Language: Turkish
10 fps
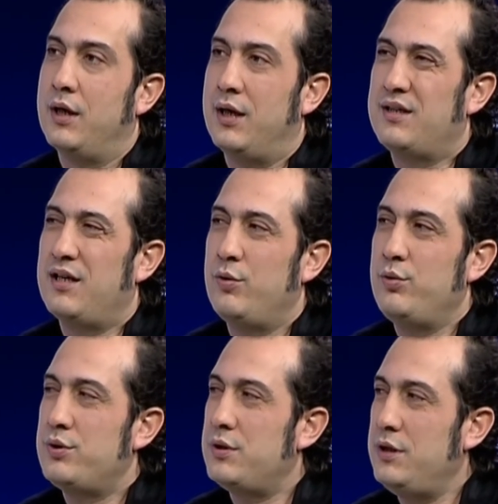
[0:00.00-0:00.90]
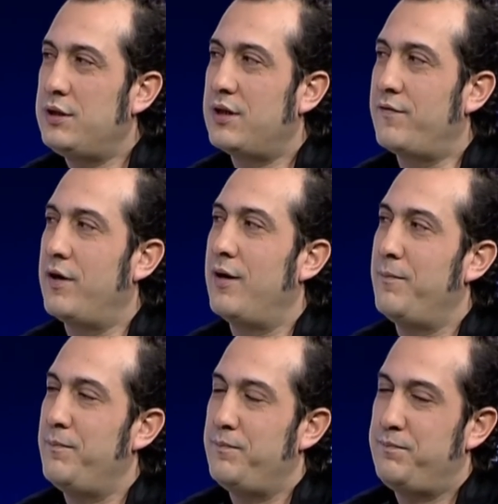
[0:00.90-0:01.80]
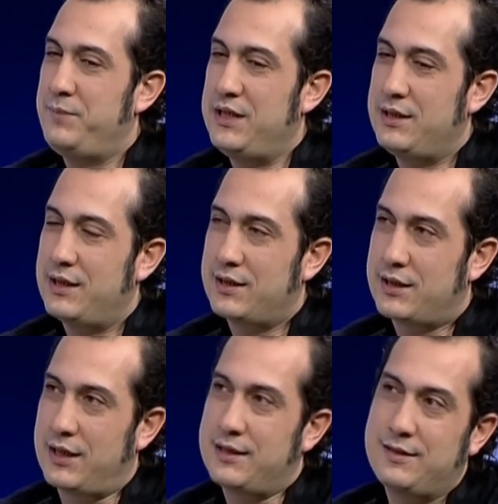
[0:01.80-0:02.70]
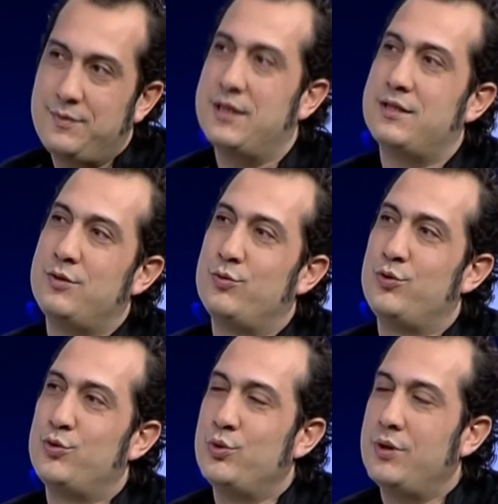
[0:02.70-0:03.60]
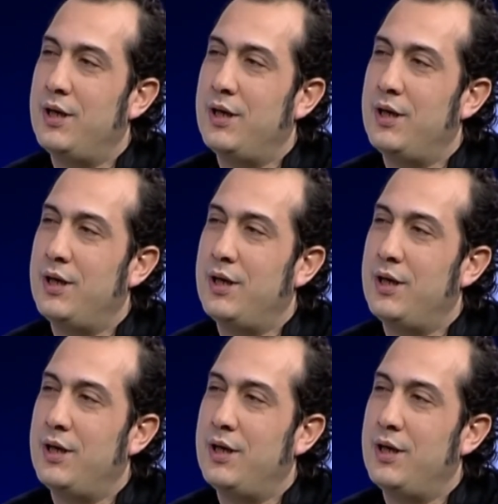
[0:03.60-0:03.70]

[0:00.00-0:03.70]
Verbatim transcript: Hatta onun için ilk defa bir yerde kayıtlı bir sesini duyduğunda